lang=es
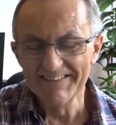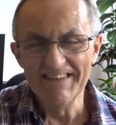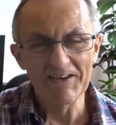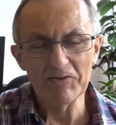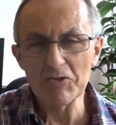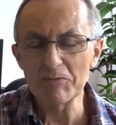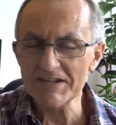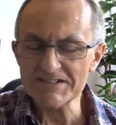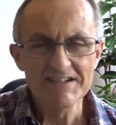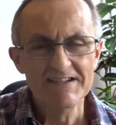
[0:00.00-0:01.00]
de
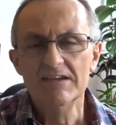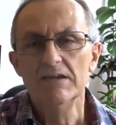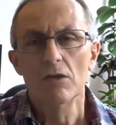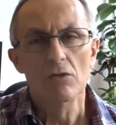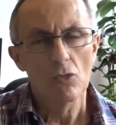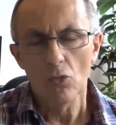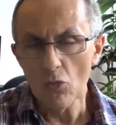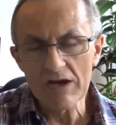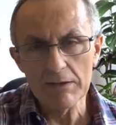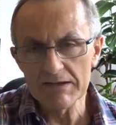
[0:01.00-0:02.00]
curvas,
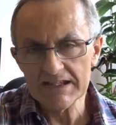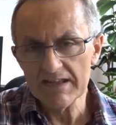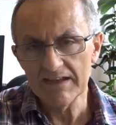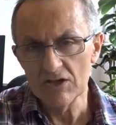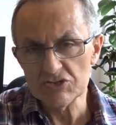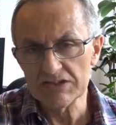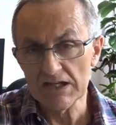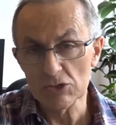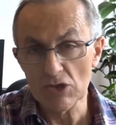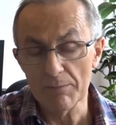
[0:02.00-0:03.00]
con una libertad que no se
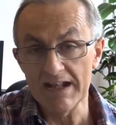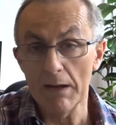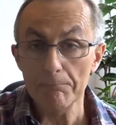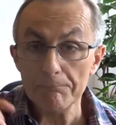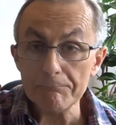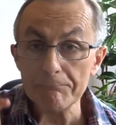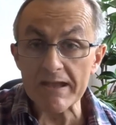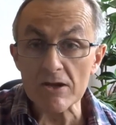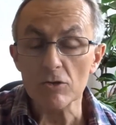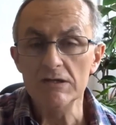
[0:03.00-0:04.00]
tenía de otra manera.
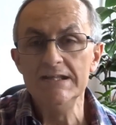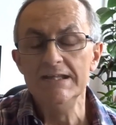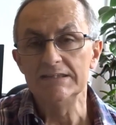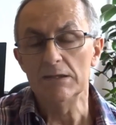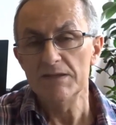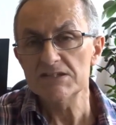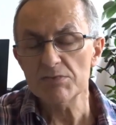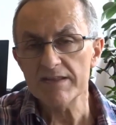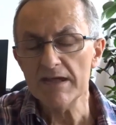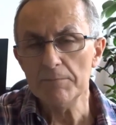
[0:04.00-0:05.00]
Pero también es
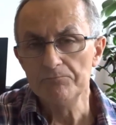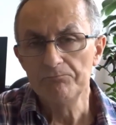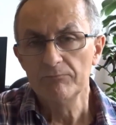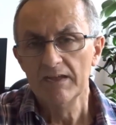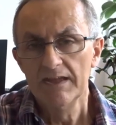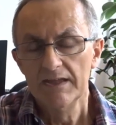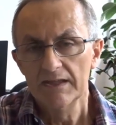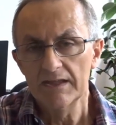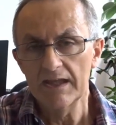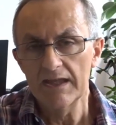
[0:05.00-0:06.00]
verdad
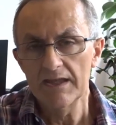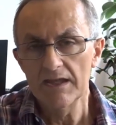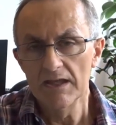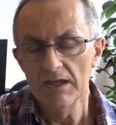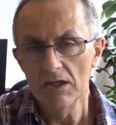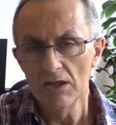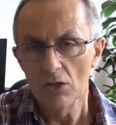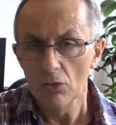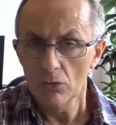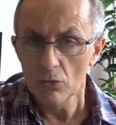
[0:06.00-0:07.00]

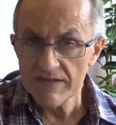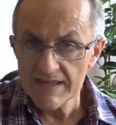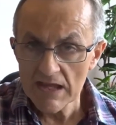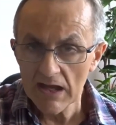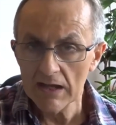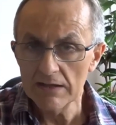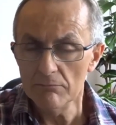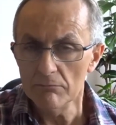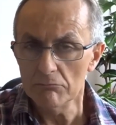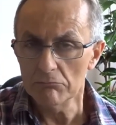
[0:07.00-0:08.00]
que hoy día hay